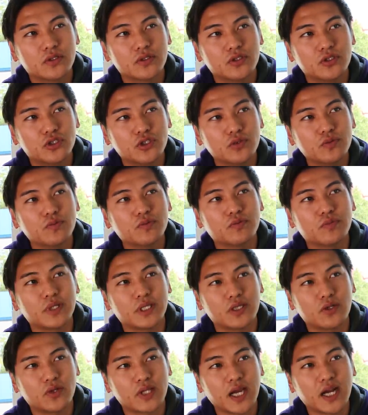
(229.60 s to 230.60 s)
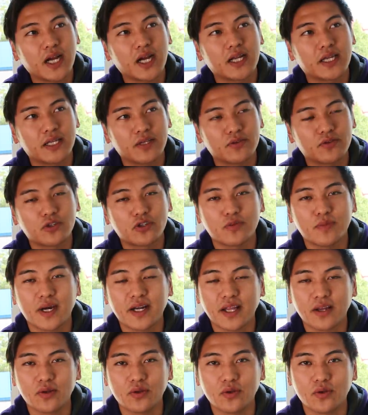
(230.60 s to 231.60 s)
準備の中に含
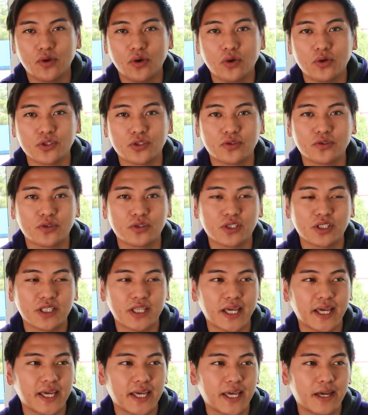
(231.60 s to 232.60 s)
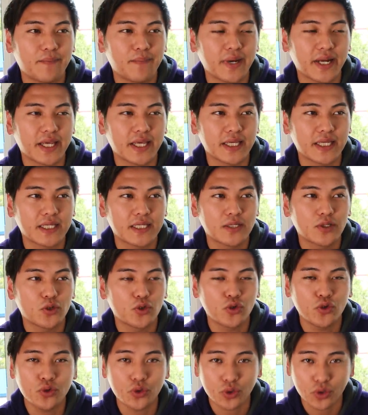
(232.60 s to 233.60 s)
まれるの要素として、やっぱり
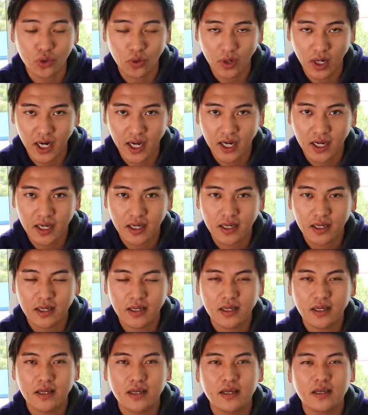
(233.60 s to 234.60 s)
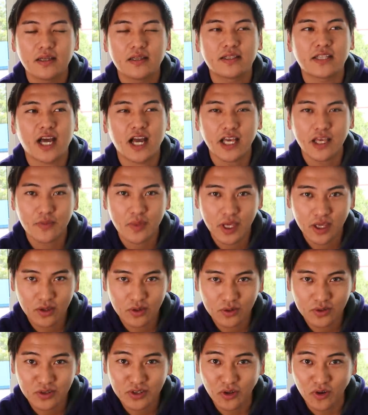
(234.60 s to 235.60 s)
運とか、
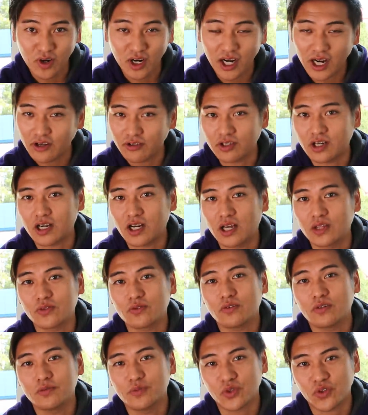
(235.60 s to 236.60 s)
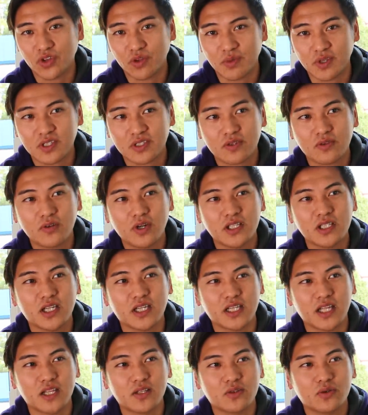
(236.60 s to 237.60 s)
タイミングってのがあるかなと思ってます。このあ
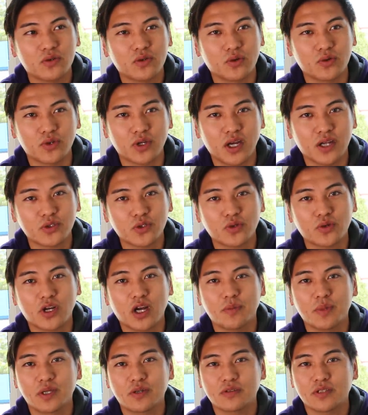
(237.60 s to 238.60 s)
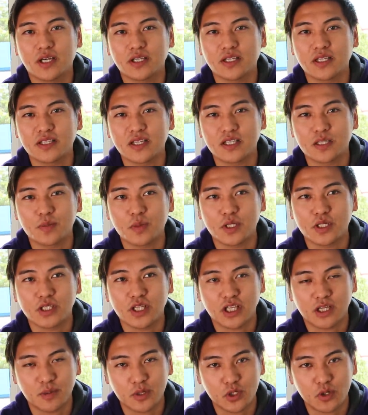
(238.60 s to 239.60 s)
たりね、どういうことかちょっと噛み砕いて説明し
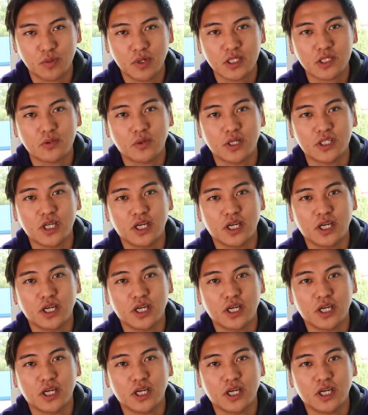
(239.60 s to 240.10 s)
ていきましょう。まずは